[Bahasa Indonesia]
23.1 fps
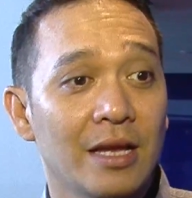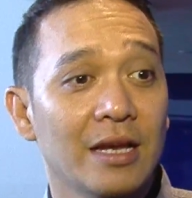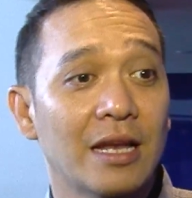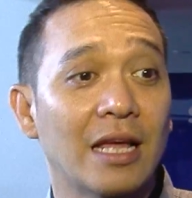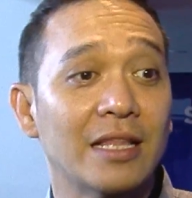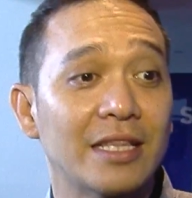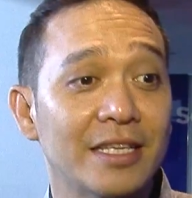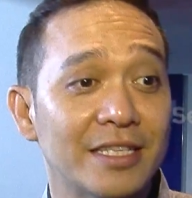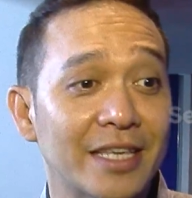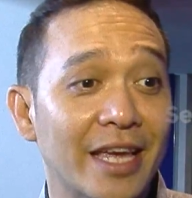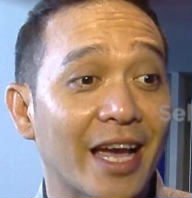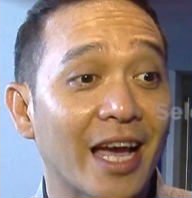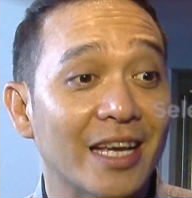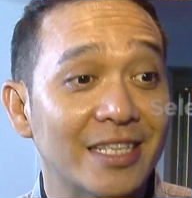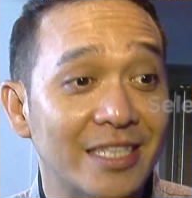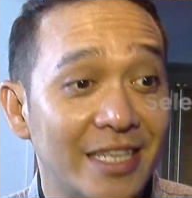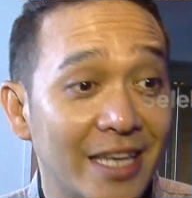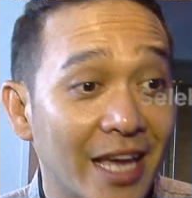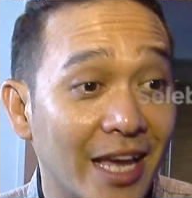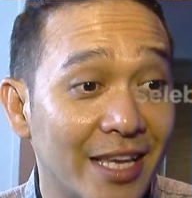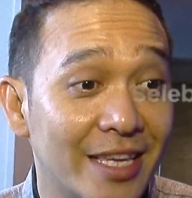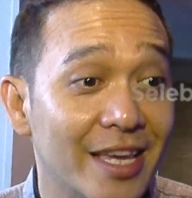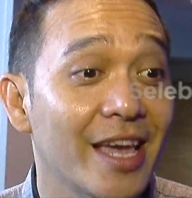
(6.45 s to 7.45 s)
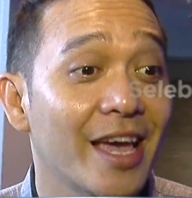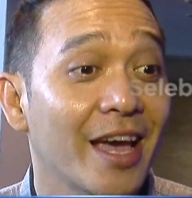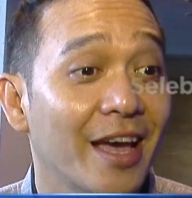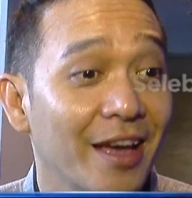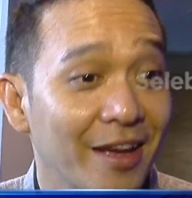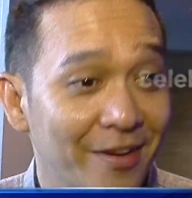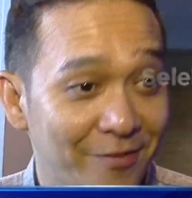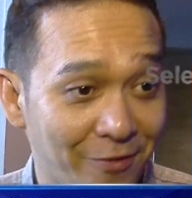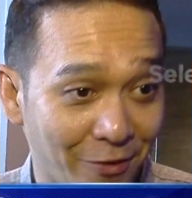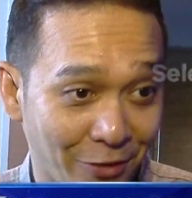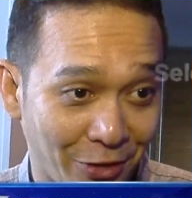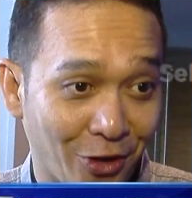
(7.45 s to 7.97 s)
Nanti saya kasih aja ya
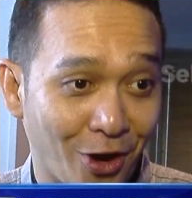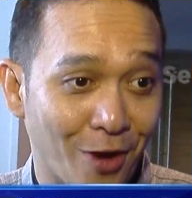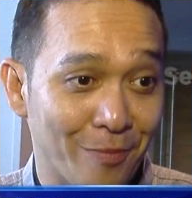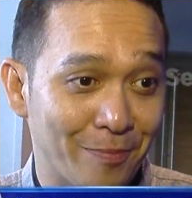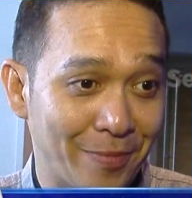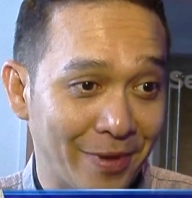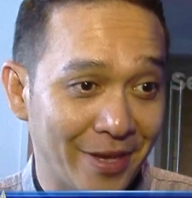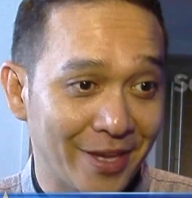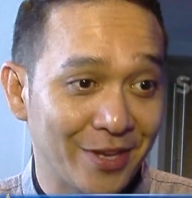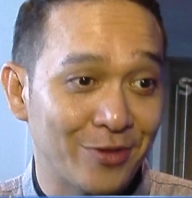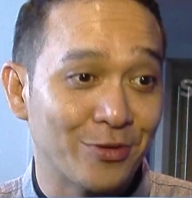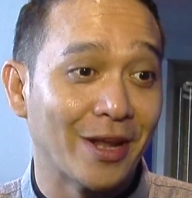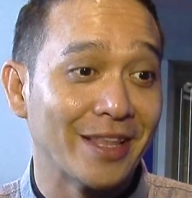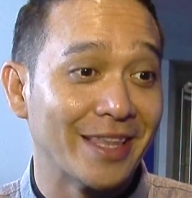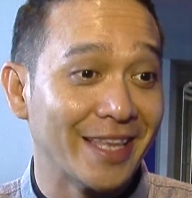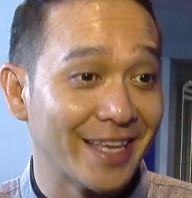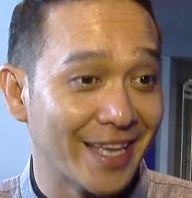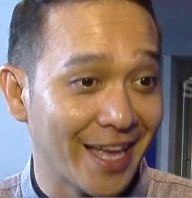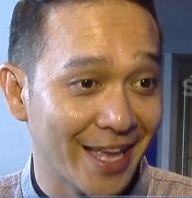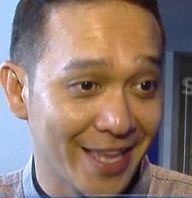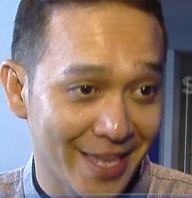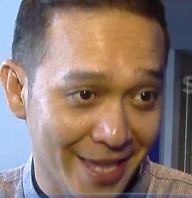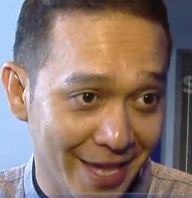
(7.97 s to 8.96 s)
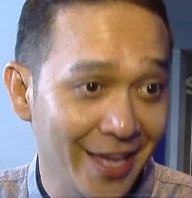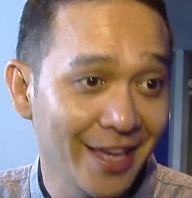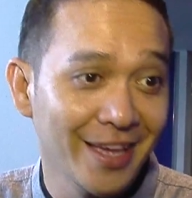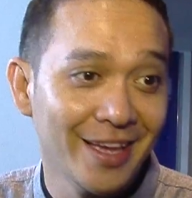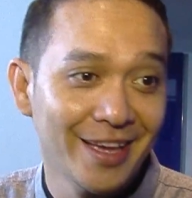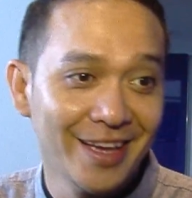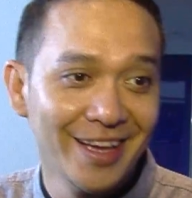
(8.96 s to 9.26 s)
fotokopi surat nikahnya ya.